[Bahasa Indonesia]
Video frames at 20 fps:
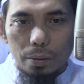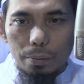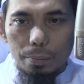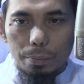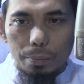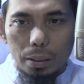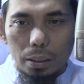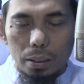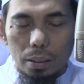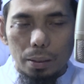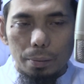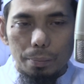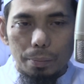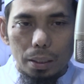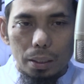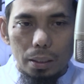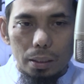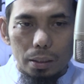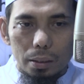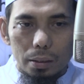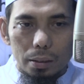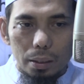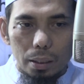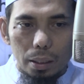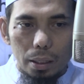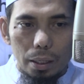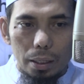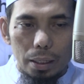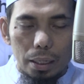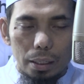menerima
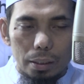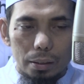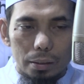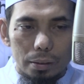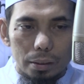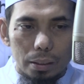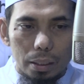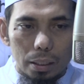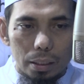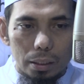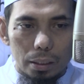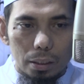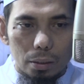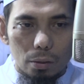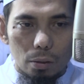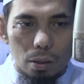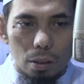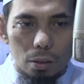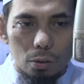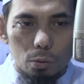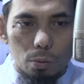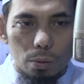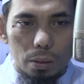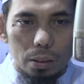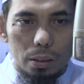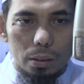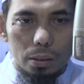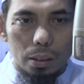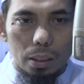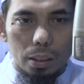keinginan dari orang tua
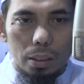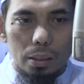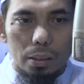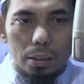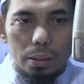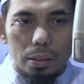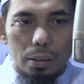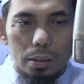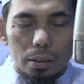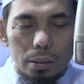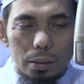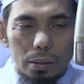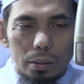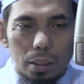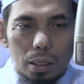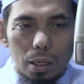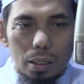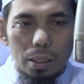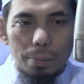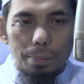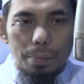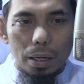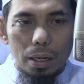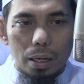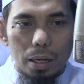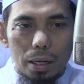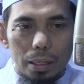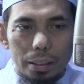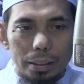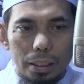kita terhadap
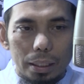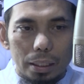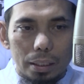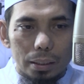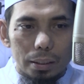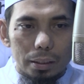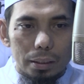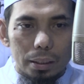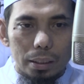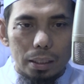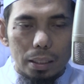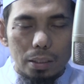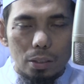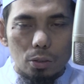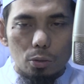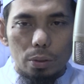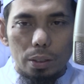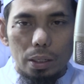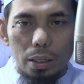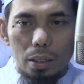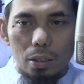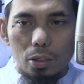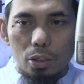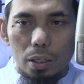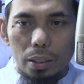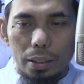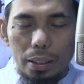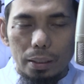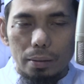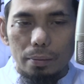hal-hal yang tidak sesuai dengan
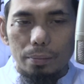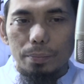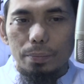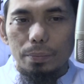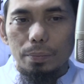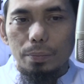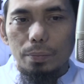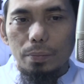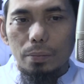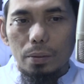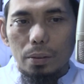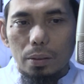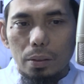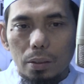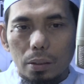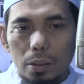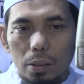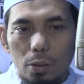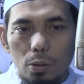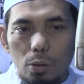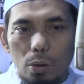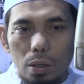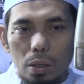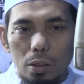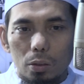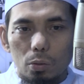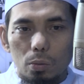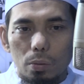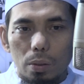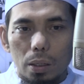syariat. Kedua
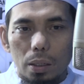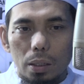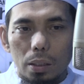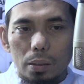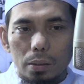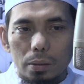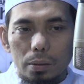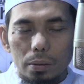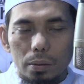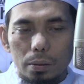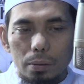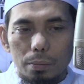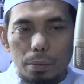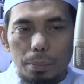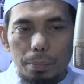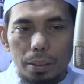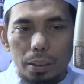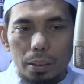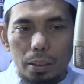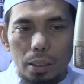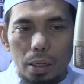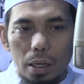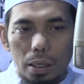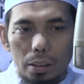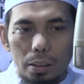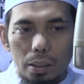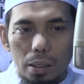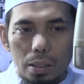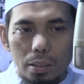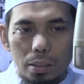orang tua memiliki
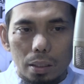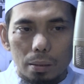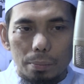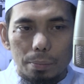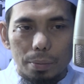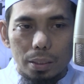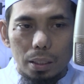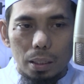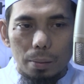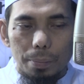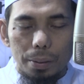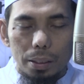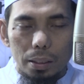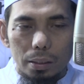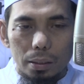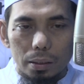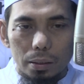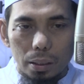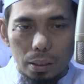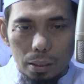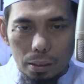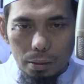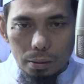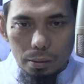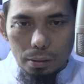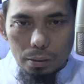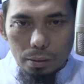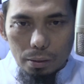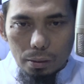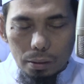hak yang sangat besar pada kita.
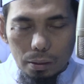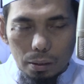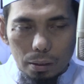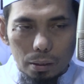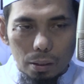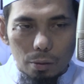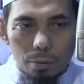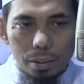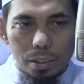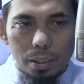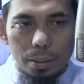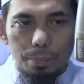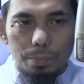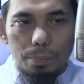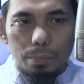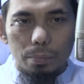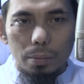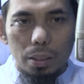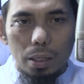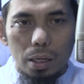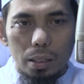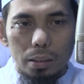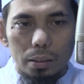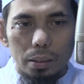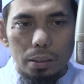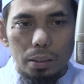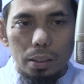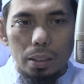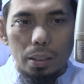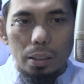Kita wajib
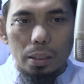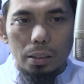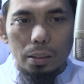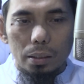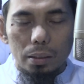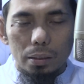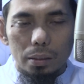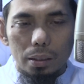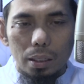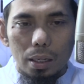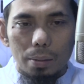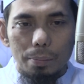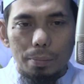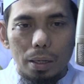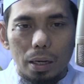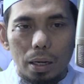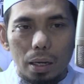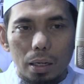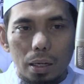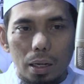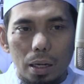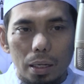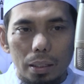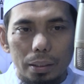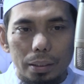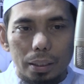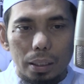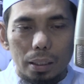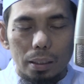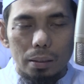menaatinya dalam hal-hal
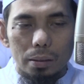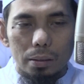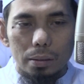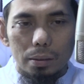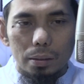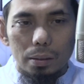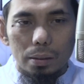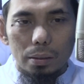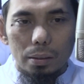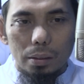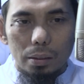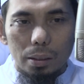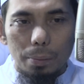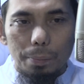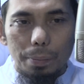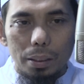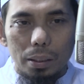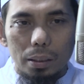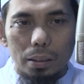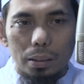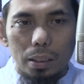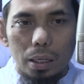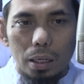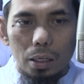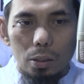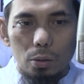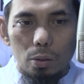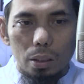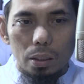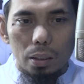yang
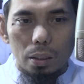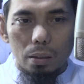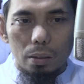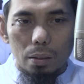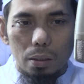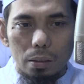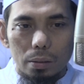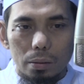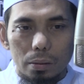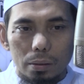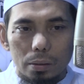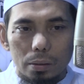diperintahkan oleh Allah